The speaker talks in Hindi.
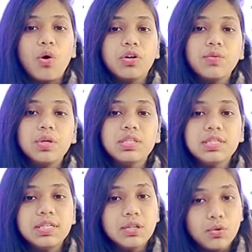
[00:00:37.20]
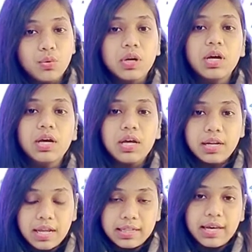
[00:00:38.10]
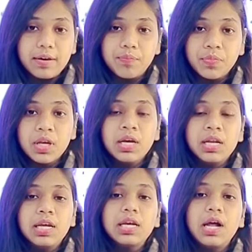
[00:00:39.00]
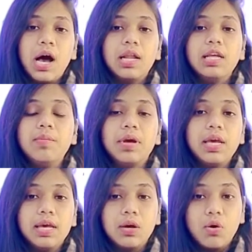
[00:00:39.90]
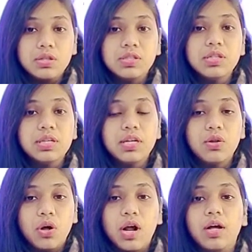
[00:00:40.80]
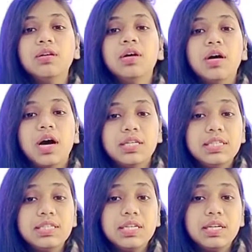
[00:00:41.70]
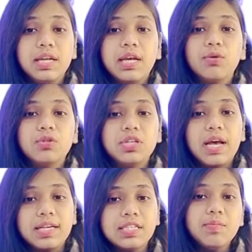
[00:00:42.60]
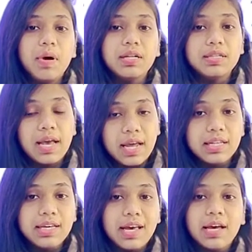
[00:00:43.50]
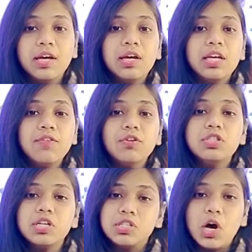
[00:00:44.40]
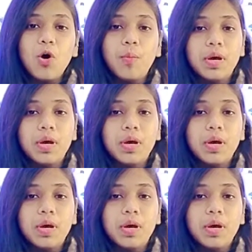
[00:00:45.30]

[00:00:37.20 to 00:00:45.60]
कॉन्ट्रोवर्सी से दूर रहते हैं लेकिन हाल ही में एक कॉन्सर्ट के दौरान अरिजीत सिंह ने कुछ ऐसी बात कह दी है कि वो चर्चाओं